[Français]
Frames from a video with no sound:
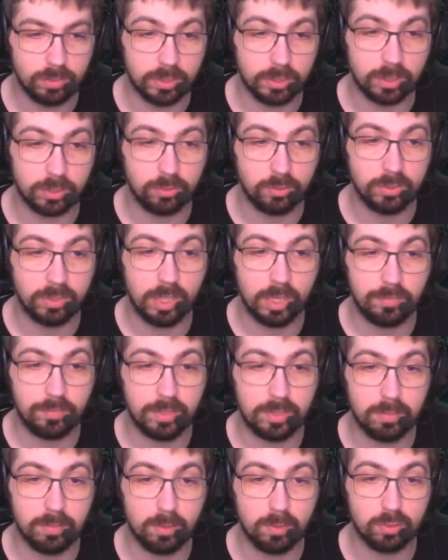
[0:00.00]
déjà d'une
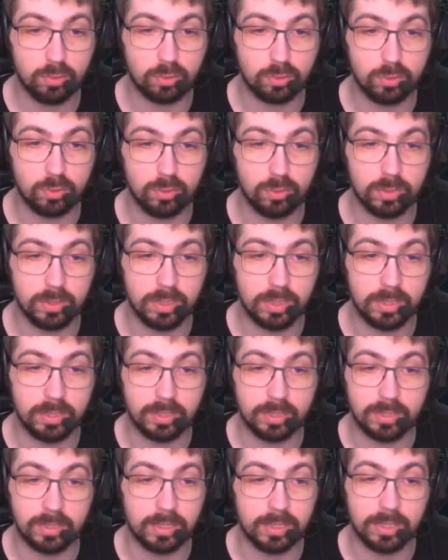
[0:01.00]
graphiquement le jeu
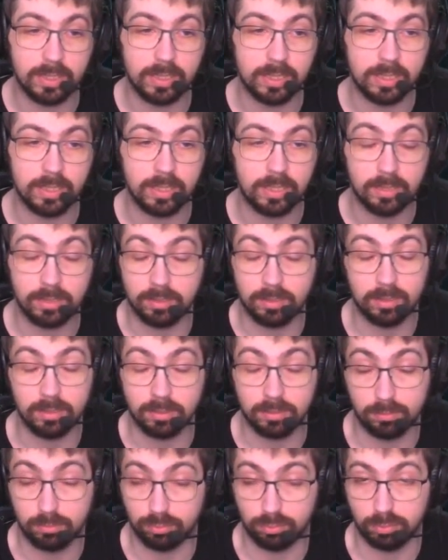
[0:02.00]
était